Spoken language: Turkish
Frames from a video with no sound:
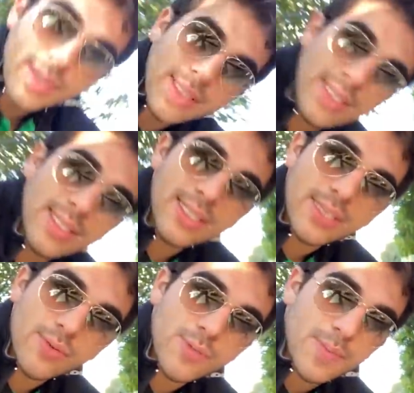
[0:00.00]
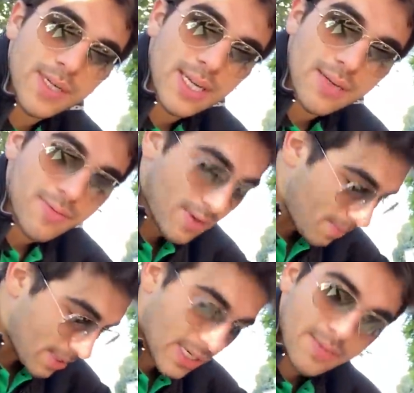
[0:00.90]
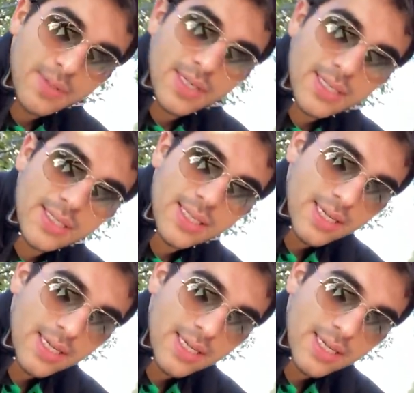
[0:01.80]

adınız dediniz ki işte burası barınak falan. Barınak barınak değil